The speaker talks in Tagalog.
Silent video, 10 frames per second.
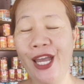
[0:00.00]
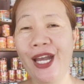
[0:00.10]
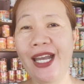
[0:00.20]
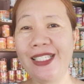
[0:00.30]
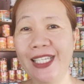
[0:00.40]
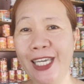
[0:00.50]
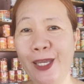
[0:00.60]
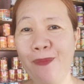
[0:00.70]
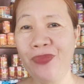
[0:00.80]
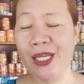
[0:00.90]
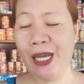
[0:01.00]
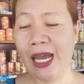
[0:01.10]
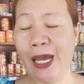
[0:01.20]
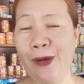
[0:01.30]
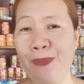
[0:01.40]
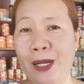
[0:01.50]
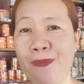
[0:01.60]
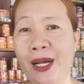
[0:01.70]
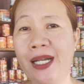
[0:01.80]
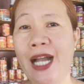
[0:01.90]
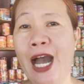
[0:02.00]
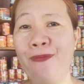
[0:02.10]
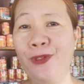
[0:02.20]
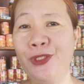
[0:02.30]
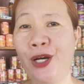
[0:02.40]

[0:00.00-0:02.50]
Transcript: Kasi uh, pag mag-upload